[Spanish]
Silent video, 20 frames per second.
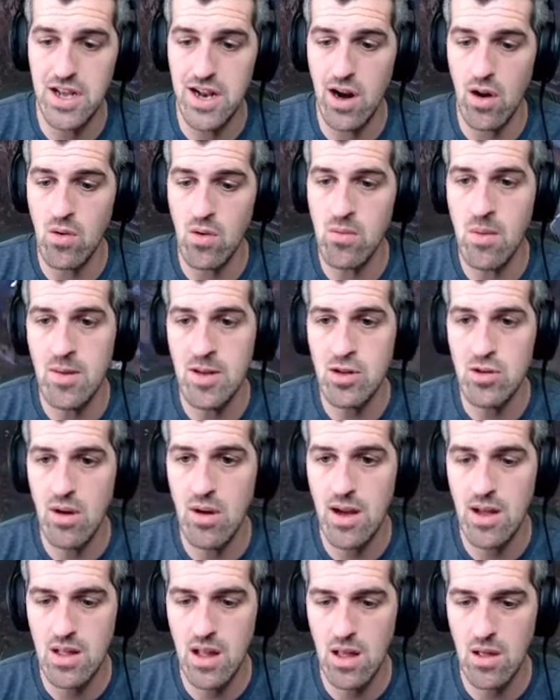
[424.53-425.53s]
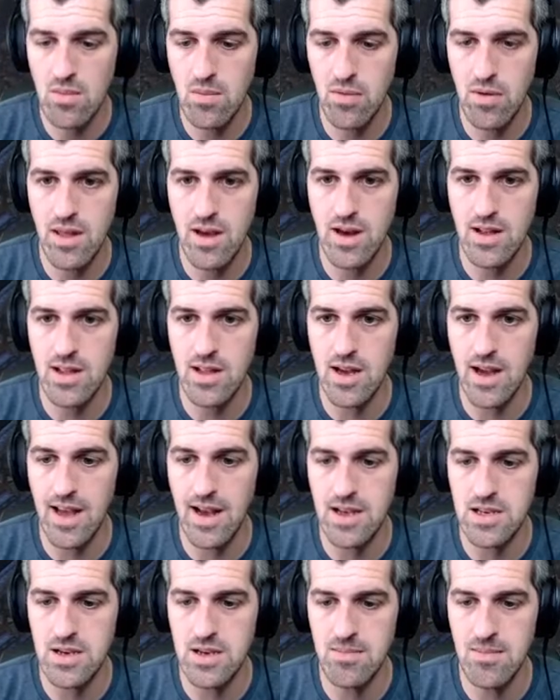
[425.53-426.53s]
en algún momento has estado puede que te
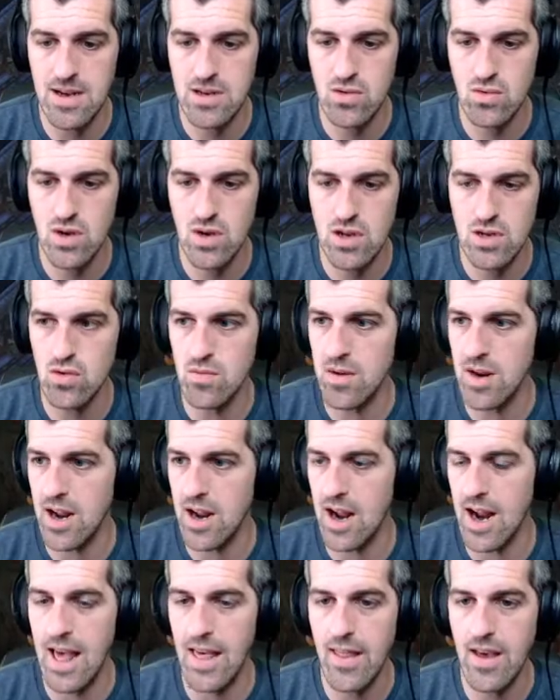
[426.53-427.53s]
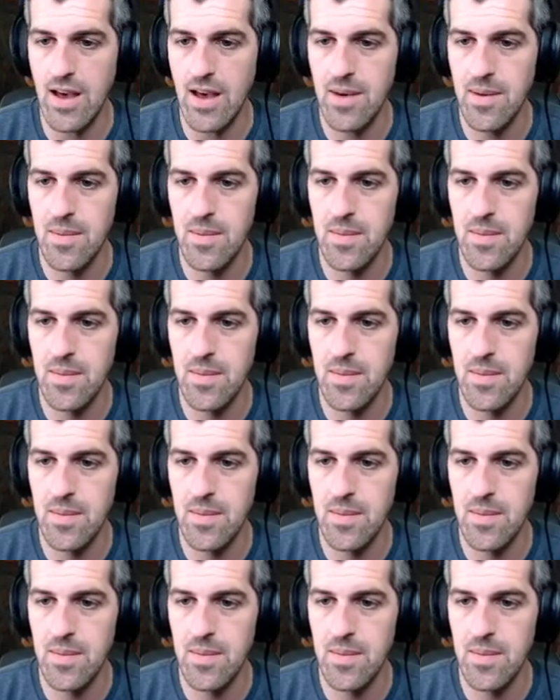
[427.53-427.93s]
caiga sin más, una sub regalada.